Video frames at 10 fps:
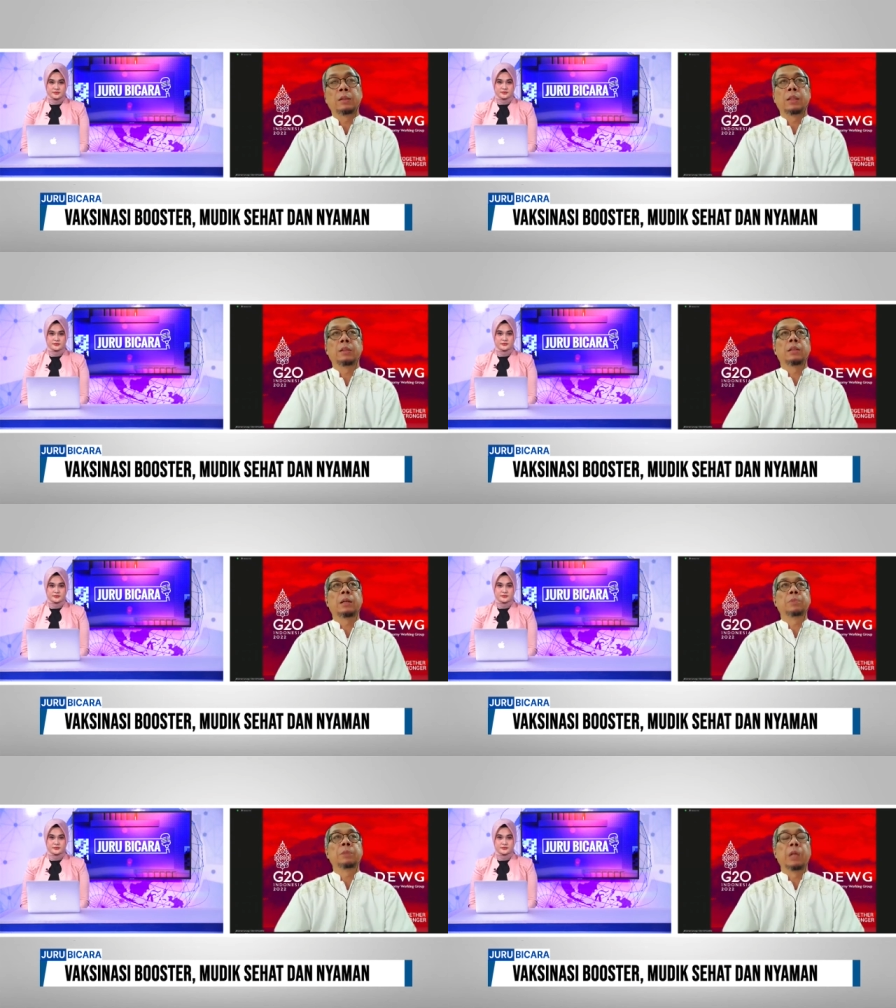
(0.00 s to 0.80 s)
Nah,
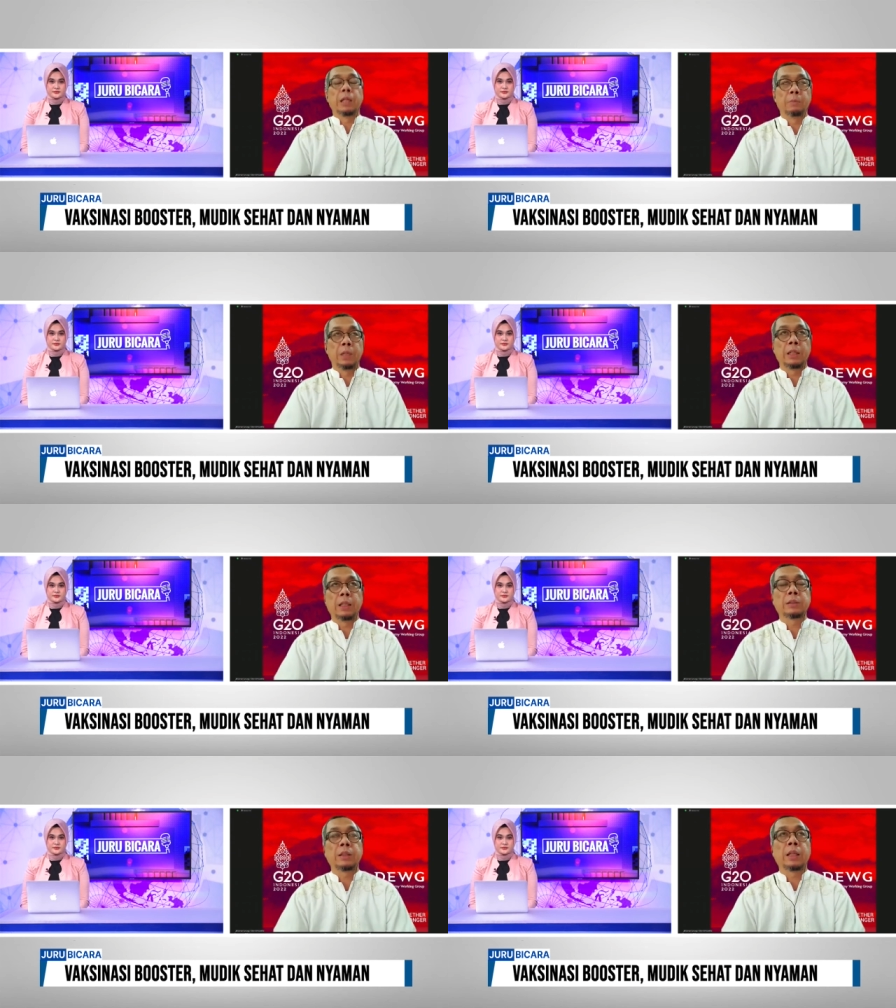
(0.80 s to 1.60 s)
tetapi
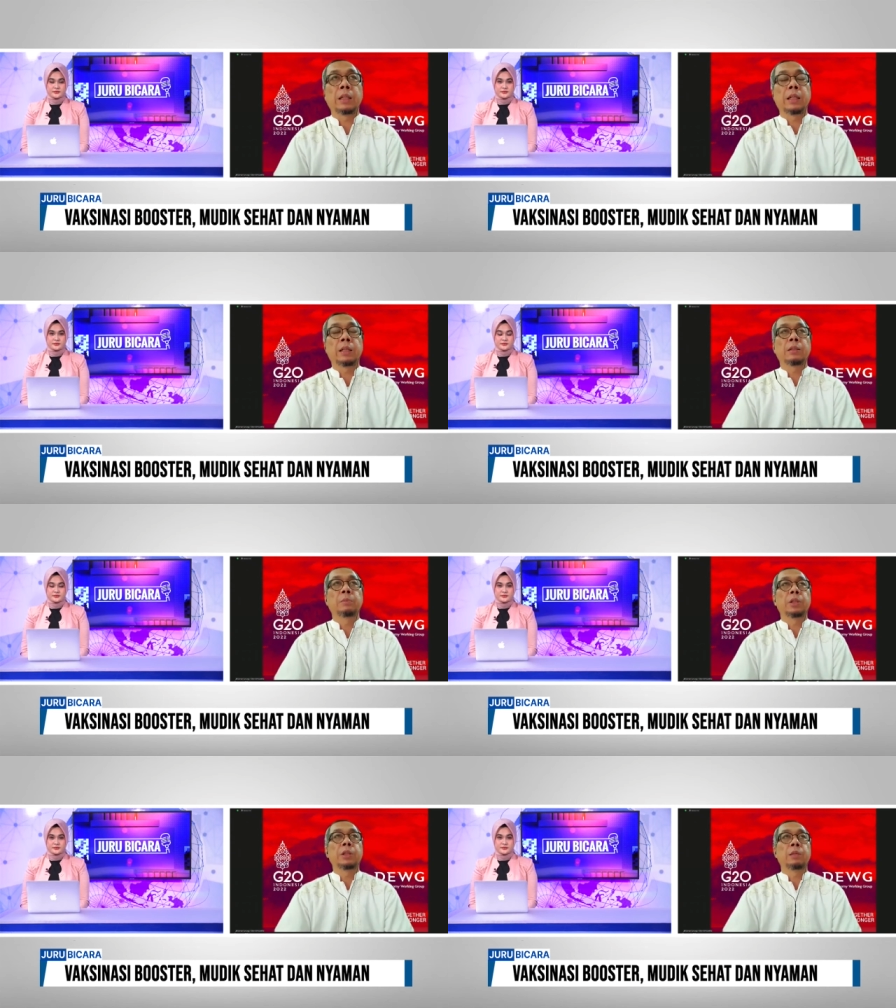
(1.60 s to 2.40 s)
bagaimana sekarang
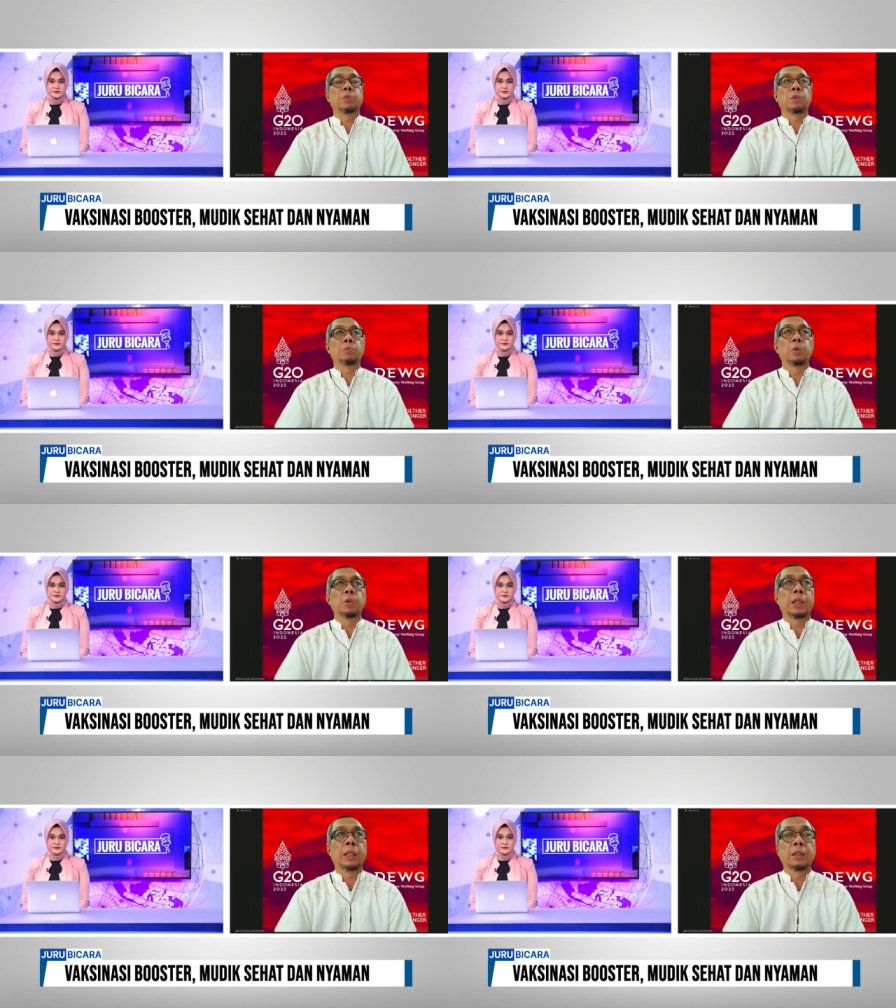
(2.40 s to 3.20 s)
Kementerian
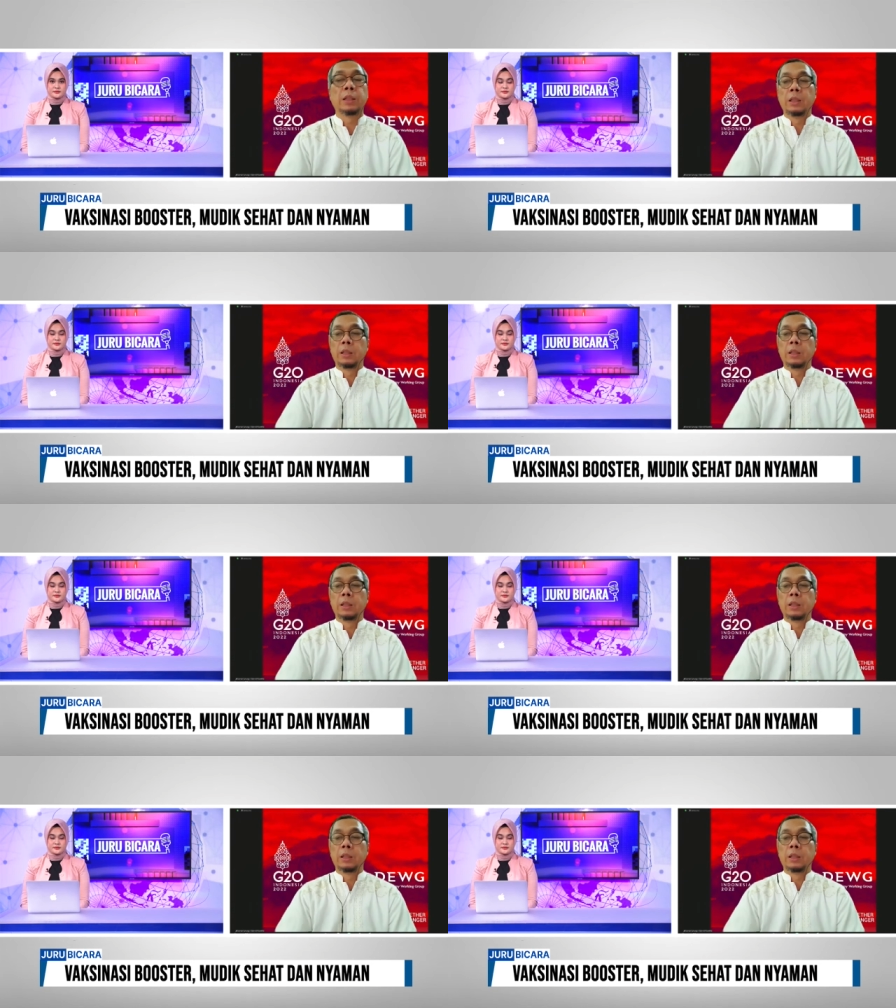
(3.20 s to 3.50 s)
Perhubungan